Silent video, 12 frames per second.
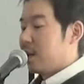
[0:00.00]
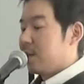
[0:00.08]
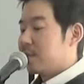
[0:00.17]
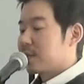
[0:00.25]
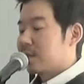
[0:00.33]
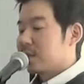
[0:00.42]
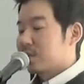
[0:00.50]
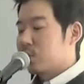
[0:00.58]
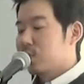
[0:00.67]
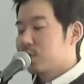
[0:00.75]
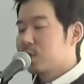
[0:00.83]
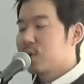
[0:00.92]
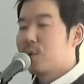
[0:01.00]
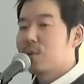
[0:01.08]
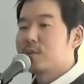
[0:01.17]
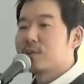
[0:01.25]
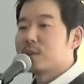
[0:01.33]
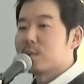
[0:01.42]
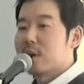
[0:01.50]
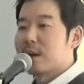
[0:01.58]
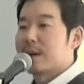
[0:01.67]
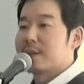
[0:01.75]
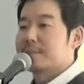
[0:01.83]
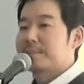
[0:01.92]
皆さん、この日本に
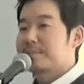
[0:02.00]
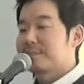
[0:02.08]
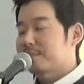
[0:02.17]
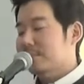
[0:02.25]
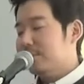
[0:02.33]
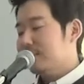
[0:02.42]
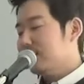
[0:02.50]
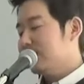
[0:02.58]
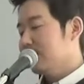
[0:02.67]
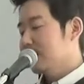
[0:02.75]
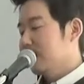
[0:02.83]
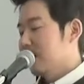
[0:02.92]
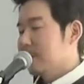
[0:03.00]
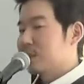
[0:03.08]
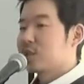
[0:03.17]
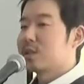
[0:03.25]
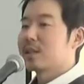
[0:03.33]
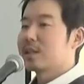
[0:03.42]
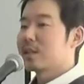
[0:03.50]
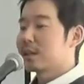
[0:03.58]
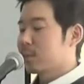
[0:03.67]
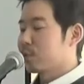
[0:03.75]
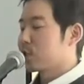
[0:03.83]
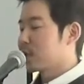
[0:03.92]
は、まあ、知ってる
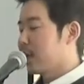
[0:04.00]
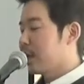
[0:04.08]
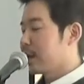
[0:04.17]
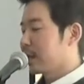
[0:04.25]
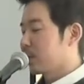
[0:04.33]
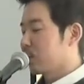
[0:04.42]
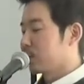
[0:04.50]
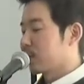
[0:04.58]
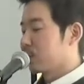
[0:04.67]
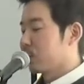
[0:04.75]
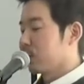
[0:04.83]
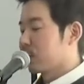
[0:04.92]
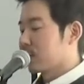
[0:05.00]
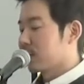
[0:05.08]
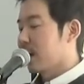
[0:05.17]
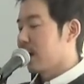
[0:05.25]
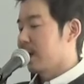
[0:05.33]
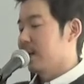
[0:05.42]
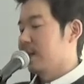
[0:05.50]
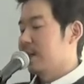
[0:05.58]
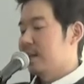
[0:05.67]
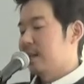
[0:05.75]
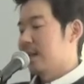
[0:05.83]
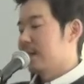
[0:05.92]
方も知らない方もいるかと思うんですが、
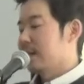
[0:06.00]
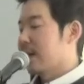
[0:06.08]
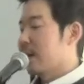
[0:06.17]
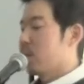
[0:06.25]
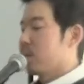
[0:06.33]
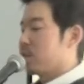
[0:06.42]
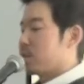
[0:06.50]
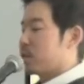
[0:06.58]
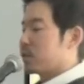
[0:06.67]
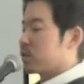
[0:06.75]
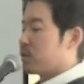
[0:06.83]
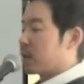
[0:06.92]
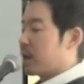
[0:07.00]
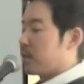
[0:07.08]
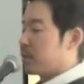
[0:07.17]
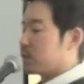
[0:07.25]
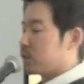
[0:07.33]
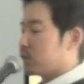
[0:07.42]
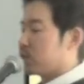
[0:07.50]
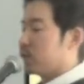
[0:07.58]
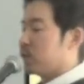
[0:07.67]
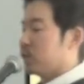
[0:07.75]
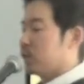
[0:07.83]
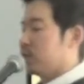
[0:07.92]
八百万の神とい
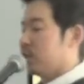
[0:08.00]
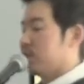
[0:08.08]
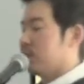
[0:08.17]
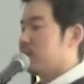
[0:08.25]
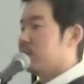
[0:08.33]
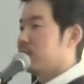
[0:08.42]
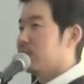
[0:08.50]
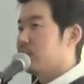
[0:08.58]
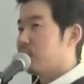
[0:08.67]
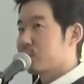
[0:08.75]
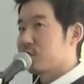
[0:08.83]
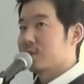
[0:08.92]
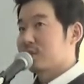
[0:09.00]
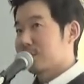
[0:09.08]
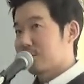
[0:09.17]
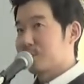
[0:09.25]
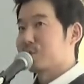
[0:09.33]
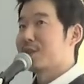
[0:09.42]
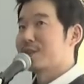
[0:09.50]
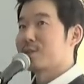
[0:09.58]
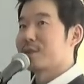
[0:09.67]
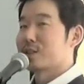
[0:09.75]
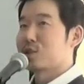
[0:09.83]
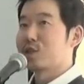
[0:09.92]
う教えとい
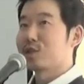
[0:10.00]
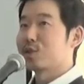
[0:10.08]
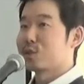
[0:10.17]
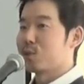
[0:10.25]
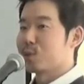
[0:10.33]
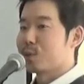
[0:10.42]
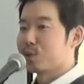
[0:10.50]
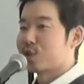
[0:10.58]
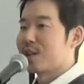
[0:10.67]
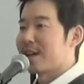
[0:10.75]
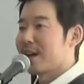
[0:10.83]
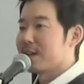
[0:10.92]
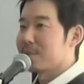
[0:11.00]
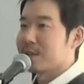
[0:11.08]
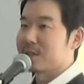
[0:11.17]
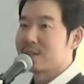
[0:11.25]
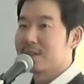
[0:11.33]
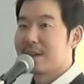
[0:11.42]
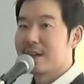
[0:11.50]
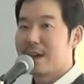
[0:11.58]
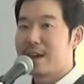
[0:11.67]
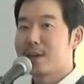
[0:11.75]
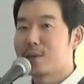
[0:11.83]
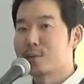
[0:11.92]
うか、神道の教えがあります。
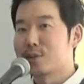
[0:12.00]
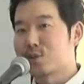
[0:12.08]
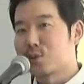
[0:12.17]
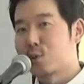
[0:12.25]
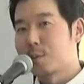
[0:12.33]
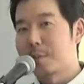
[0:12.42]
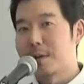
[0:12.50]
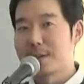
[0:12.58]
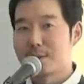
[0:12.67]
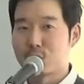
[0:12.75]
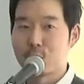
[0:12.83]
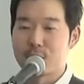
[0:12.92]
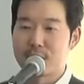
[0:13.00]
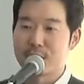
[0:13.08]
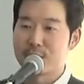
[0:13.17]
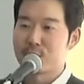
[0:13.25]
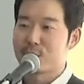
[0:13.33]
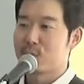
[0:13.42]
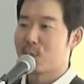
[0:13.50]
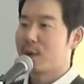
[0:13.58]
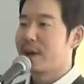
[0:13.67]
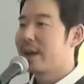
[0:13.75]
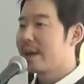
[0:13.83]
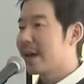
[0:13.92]
英語にそのまま直訳する
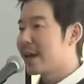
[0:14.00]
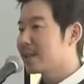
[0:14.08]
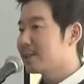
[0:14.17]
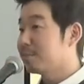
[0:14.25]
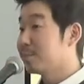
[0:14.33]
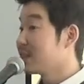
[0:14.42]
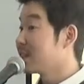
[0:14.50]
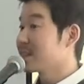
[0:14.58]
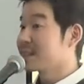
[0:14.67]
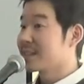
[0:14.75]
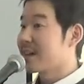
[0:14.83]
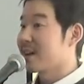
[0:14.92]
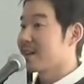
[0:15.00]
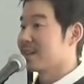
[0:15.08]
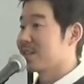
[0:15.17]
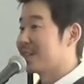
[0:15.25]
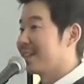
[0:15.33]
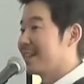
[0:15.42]
と、エイトミリオンゴッズ。